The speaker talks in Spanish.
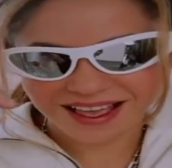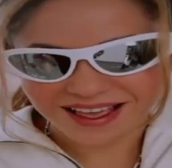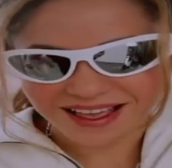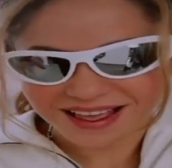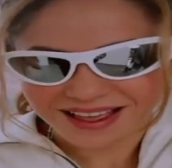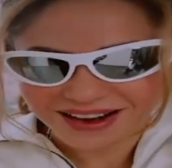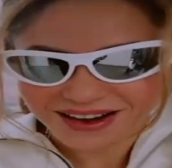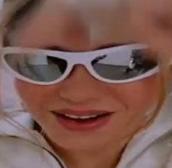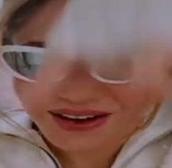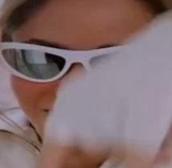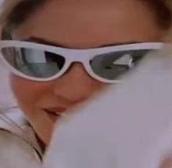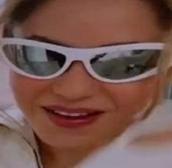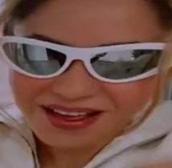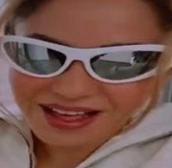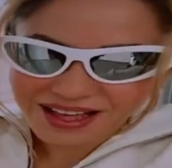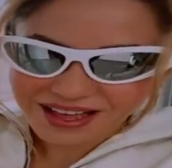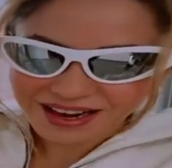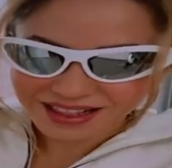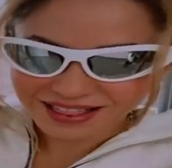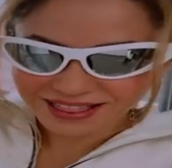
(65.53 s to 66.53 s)
nos
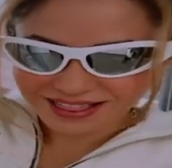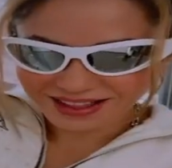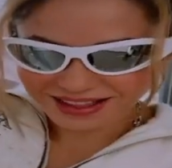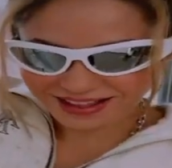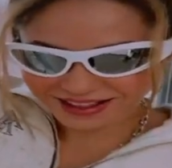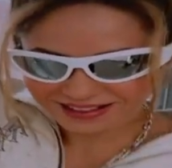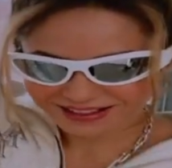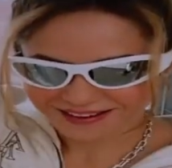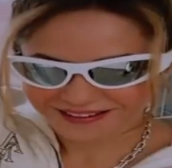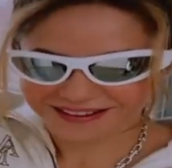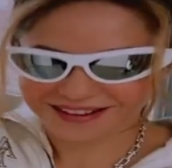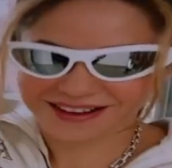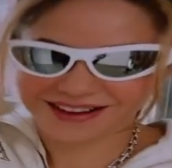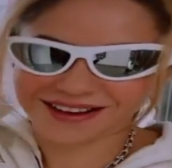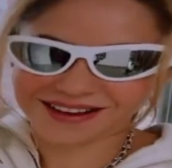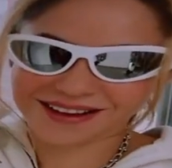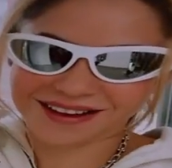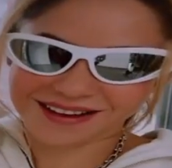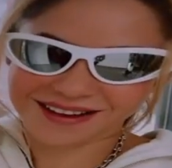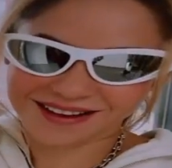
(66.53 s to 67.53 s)
vemos en un próximo
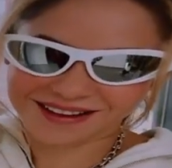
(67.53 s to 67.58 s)
video.